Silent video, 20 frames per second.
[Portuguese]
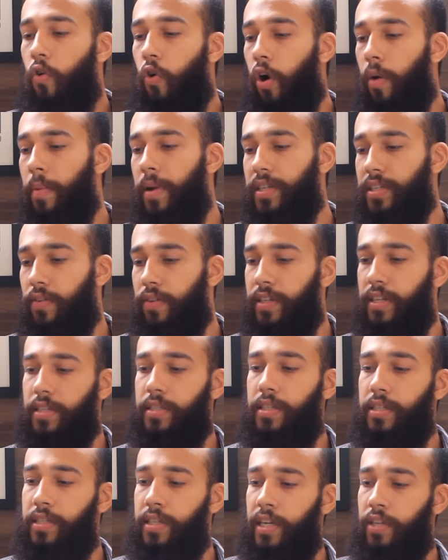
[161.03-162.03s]
Como ele já vem
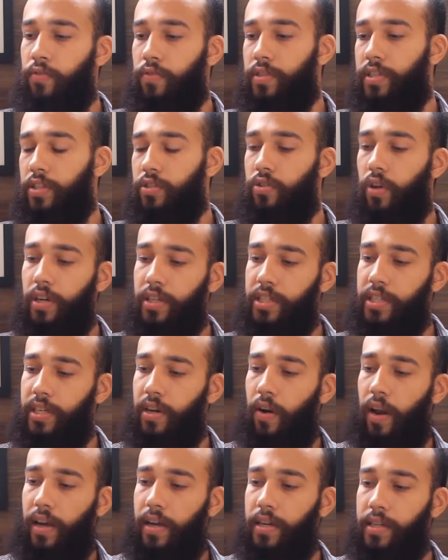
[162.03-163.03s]
desse jeito, você só
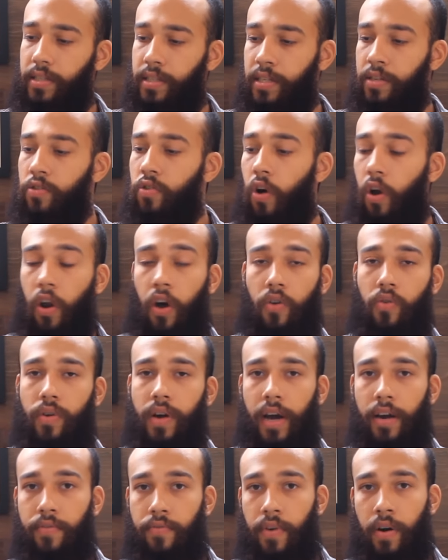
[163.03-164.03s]
tira o lacrezinho, coloca o
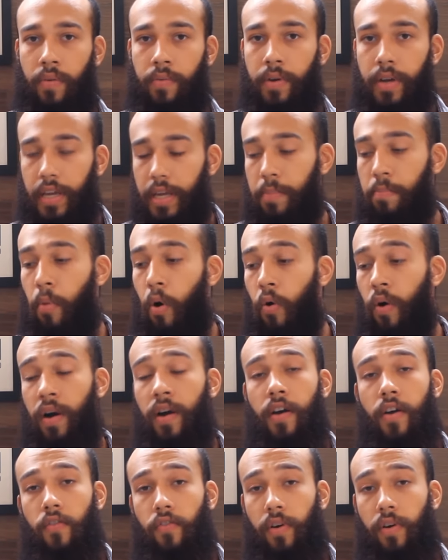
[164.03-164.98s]
carvão e boa.